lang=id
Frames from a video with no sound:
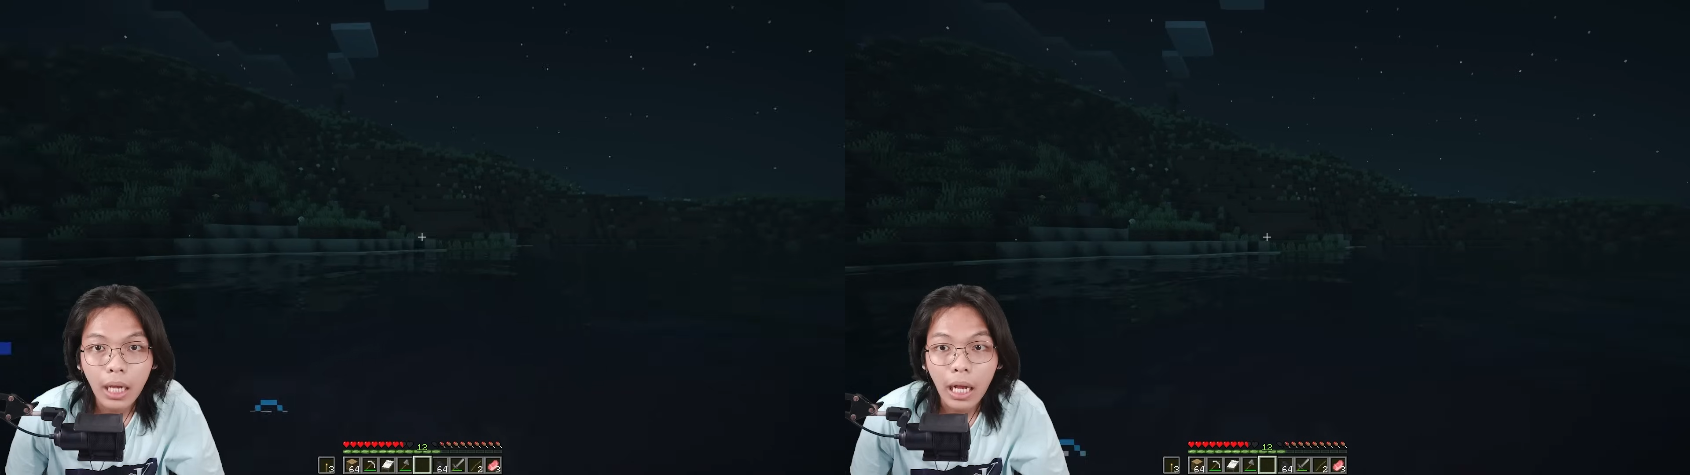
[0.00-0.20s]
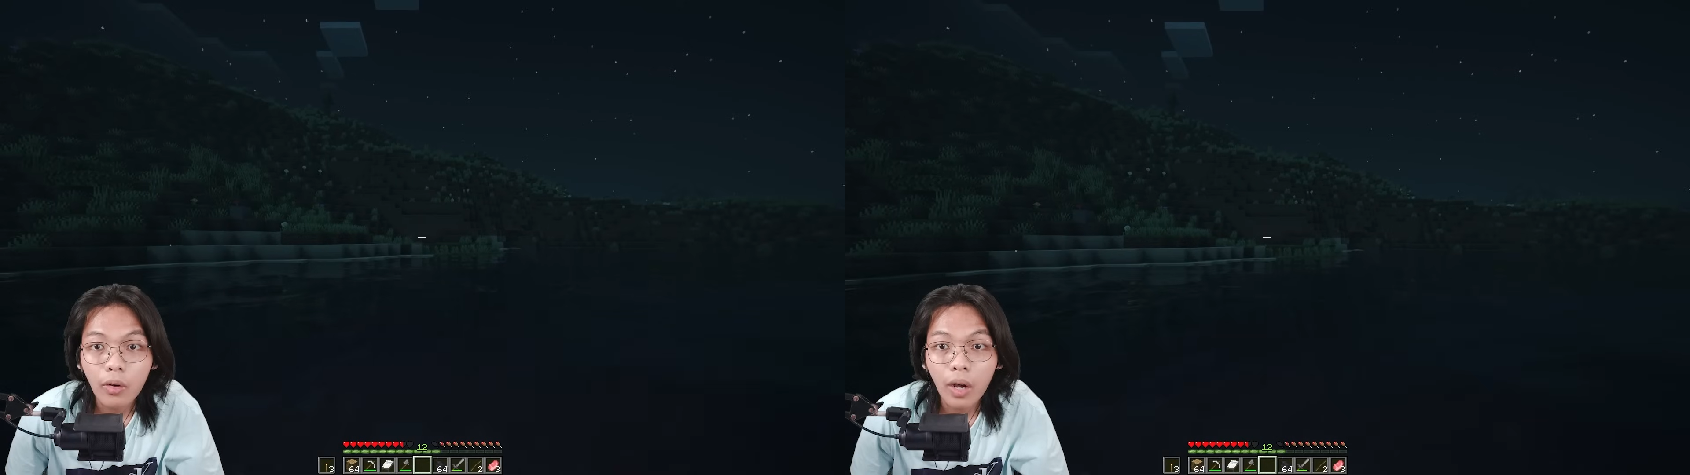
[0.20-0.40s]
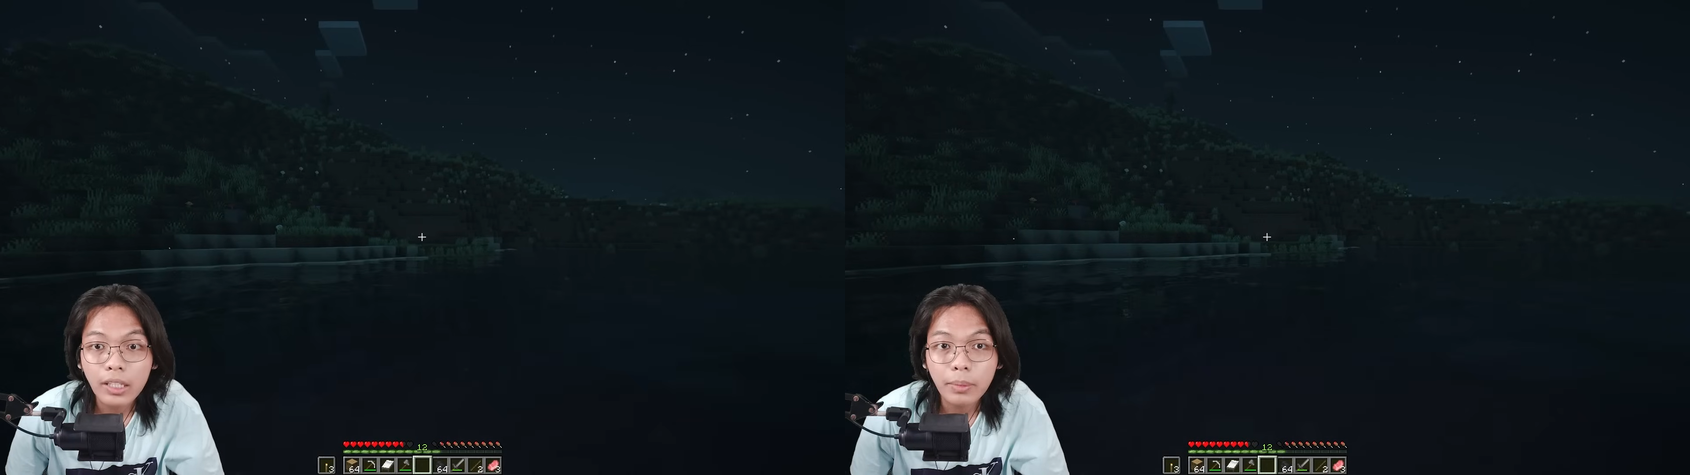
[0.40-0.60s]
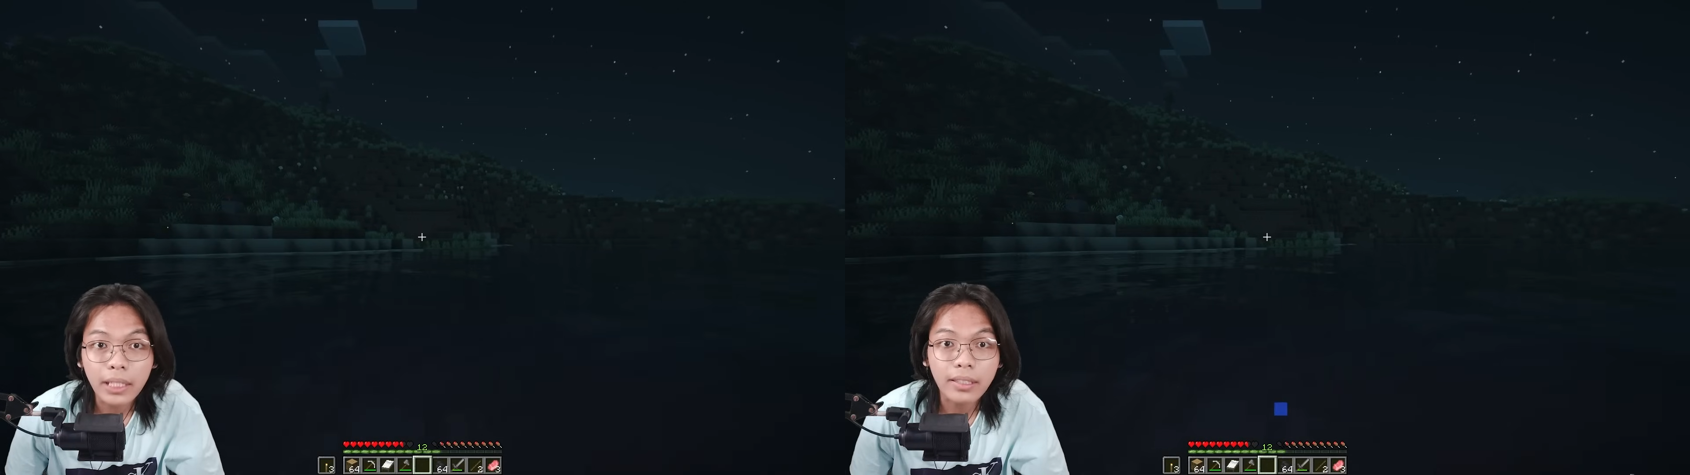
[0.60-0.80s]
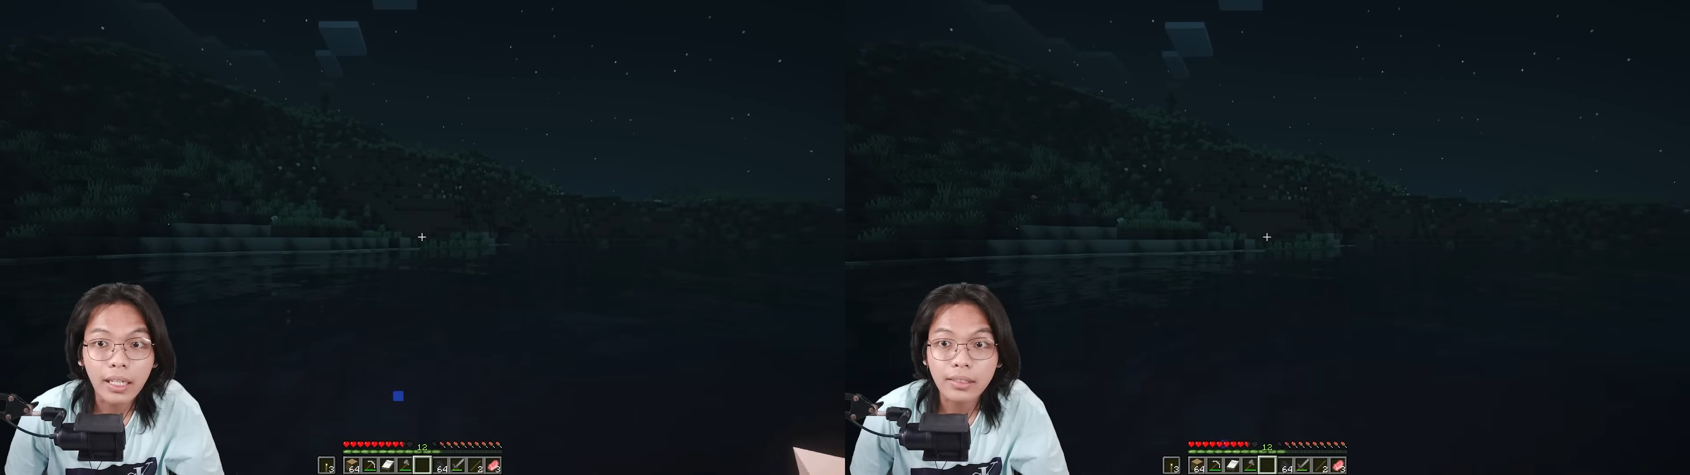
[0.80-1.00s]
Aku hanya
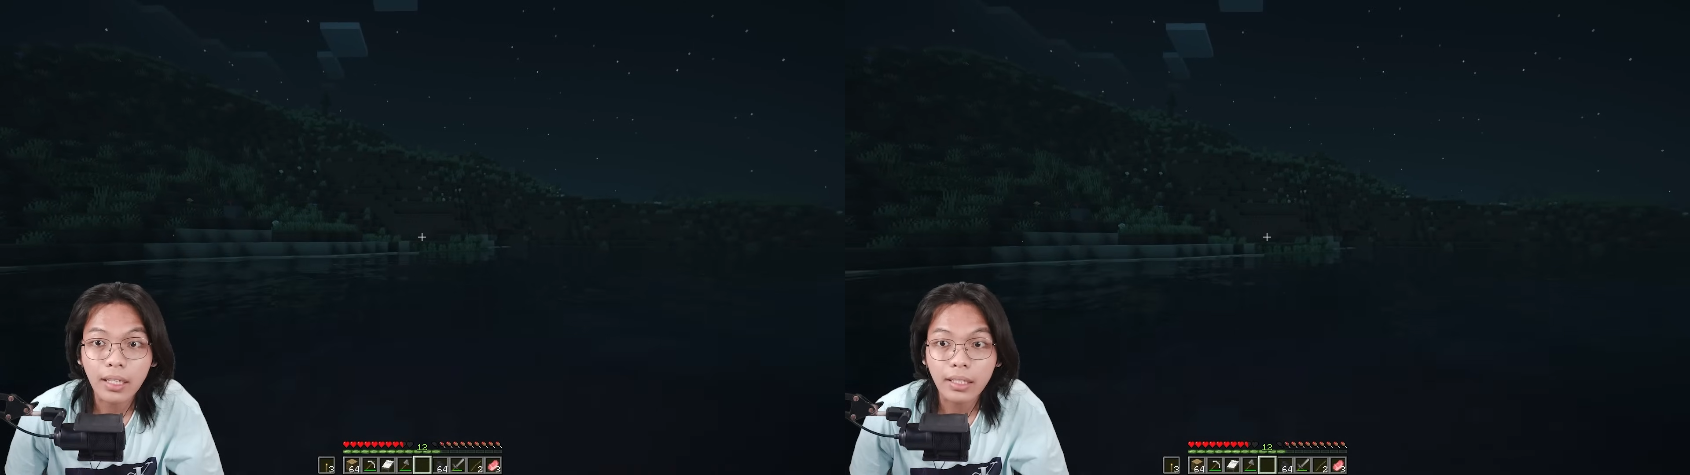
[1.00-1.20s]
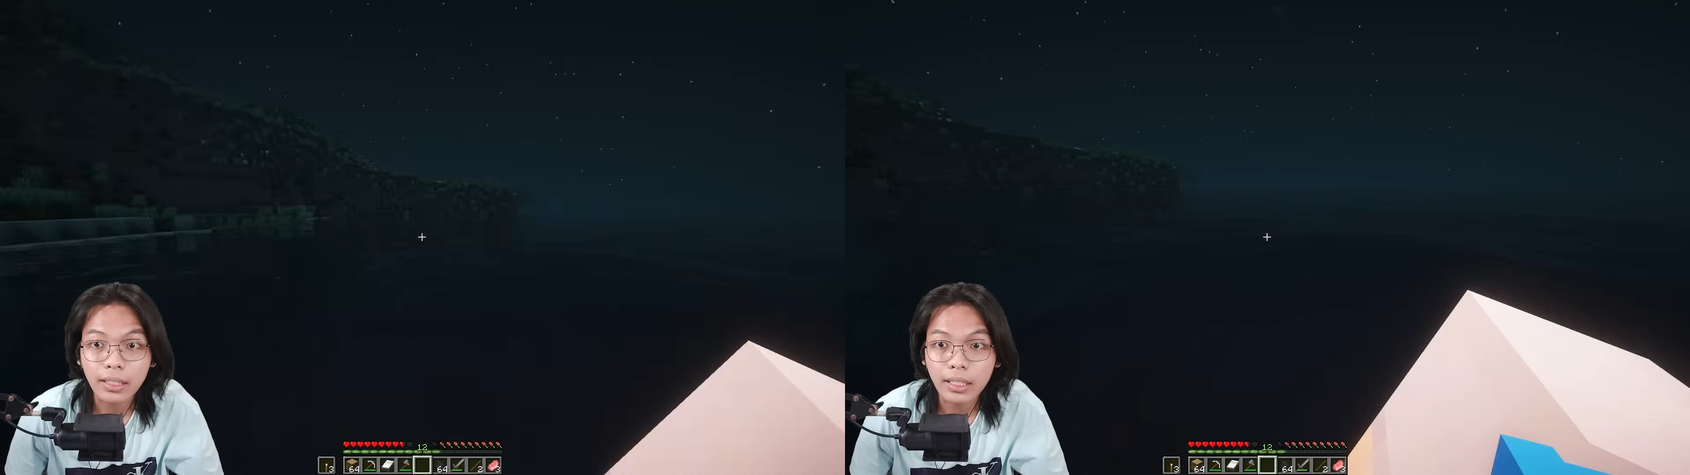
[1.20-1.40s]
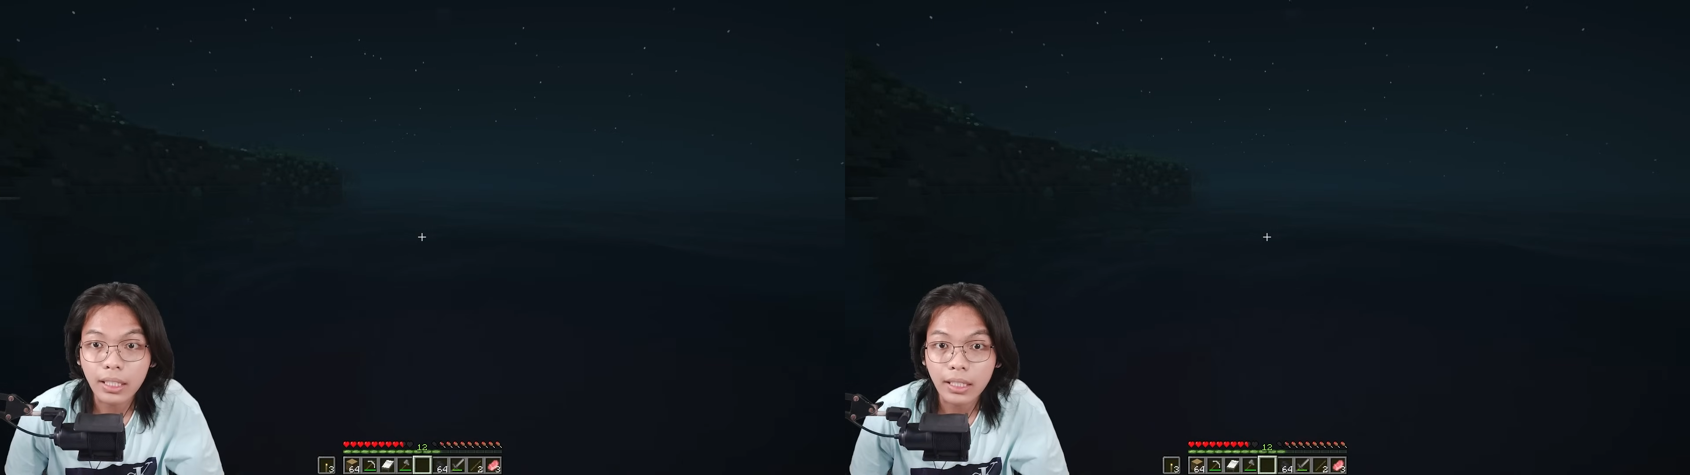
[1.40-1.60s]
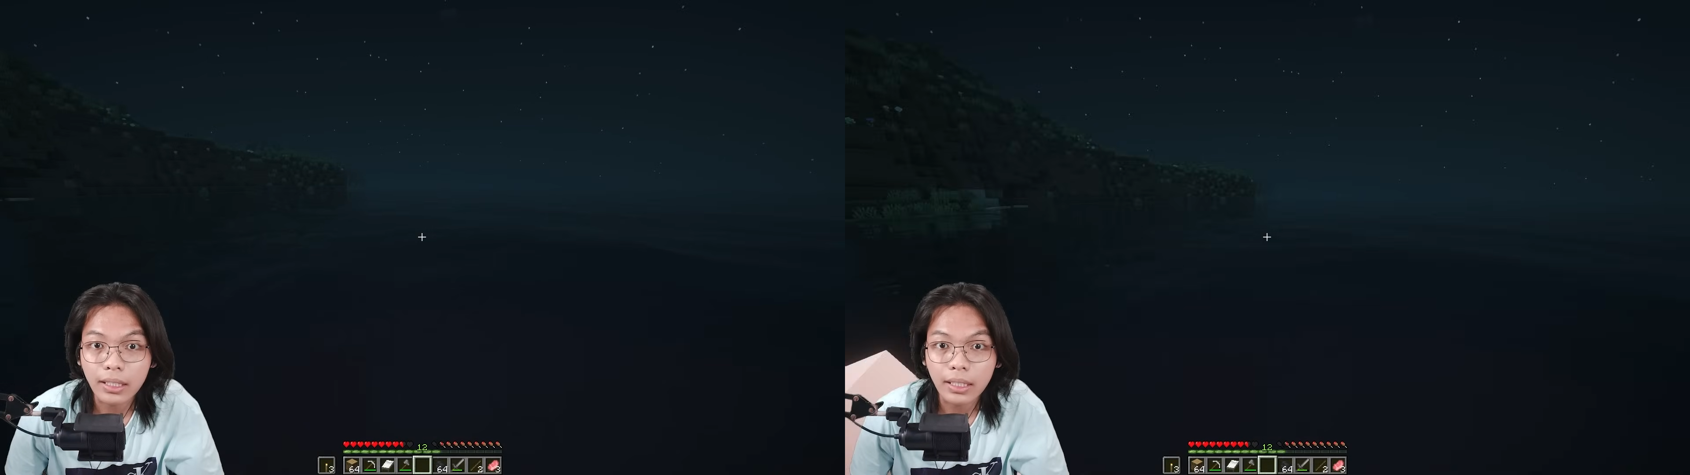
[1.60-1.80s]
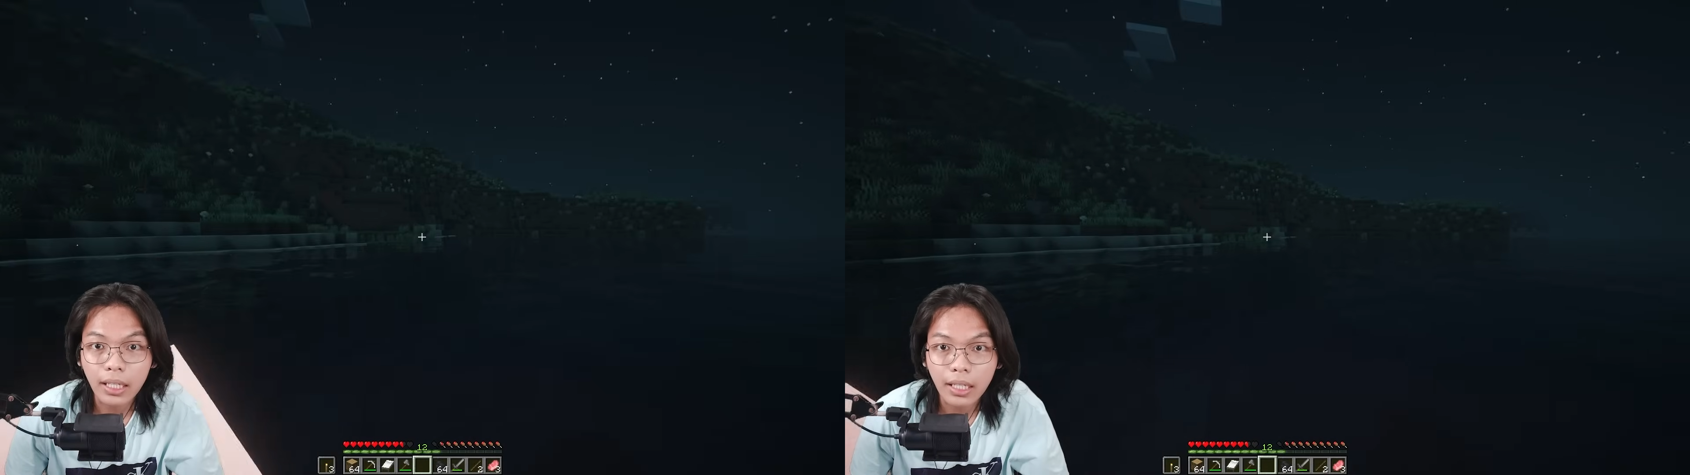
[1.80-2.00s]
penasaran saja dengan
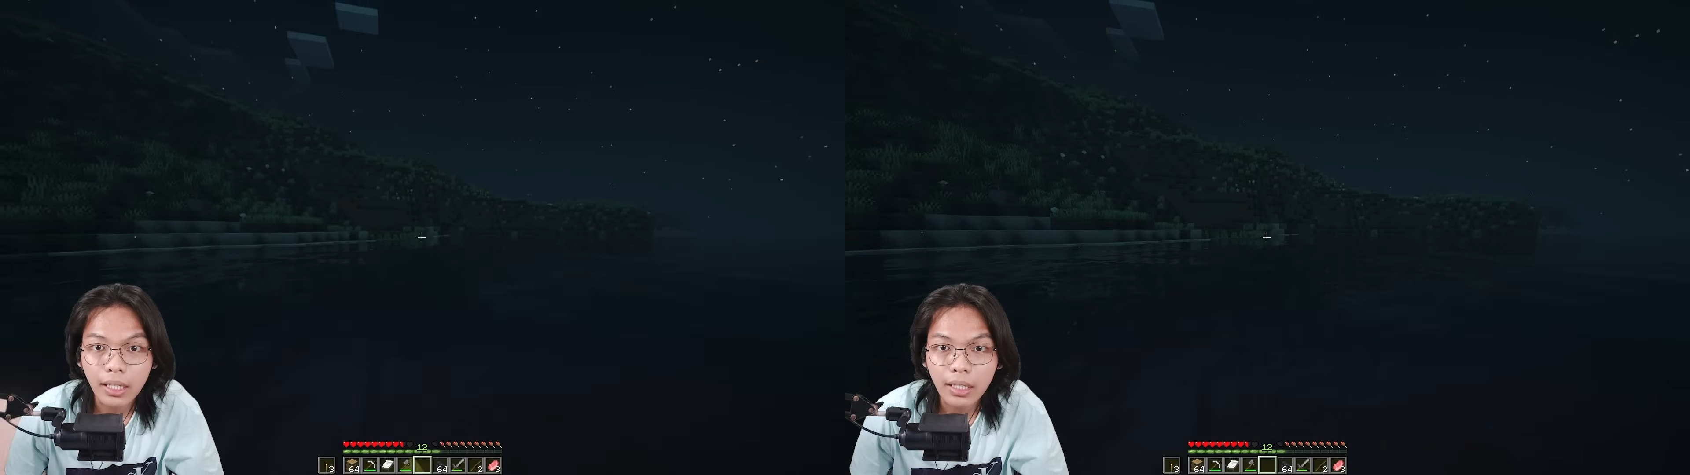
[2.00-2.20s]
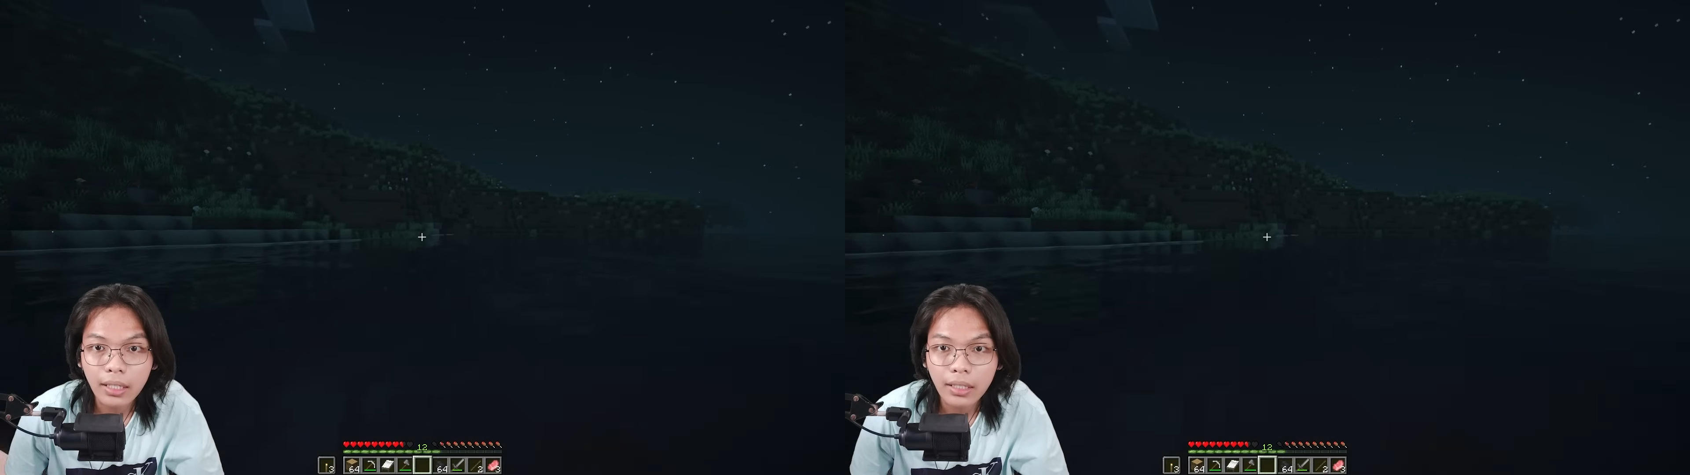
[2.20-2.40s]
dia.